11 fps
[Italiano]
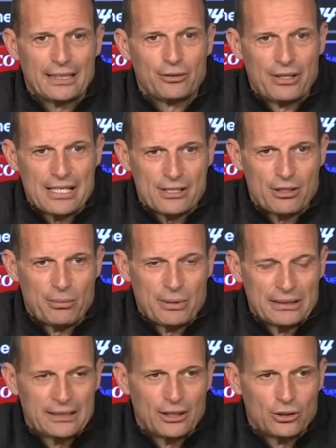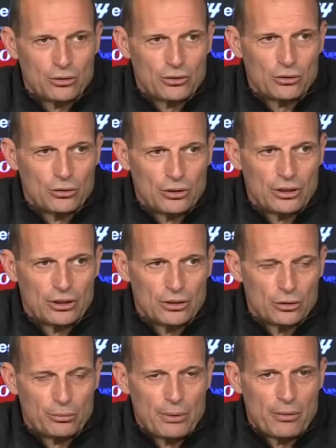dovrà essere una partita dove noi
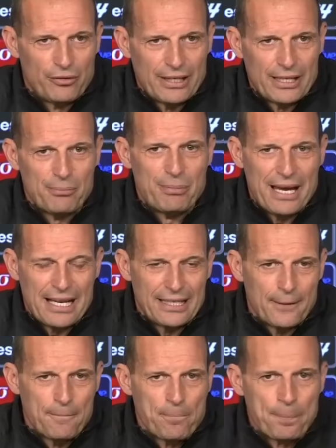dobbiamo fare bene